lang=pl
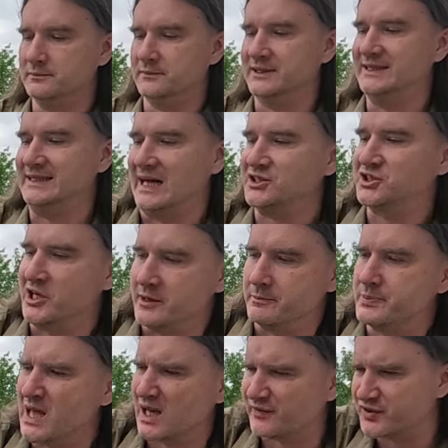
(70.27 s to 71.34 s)
inaczej,
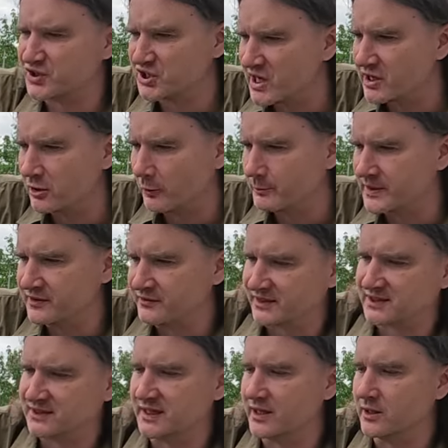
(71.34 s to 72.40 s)
pierwszego
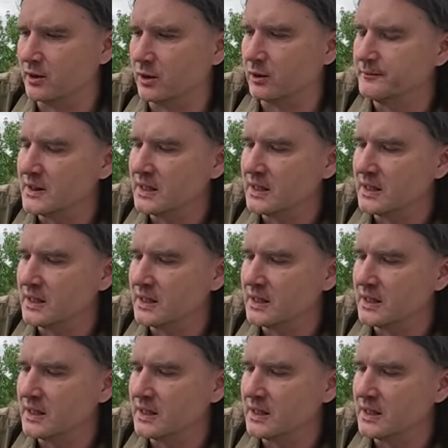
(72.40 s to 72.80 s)
prywatnego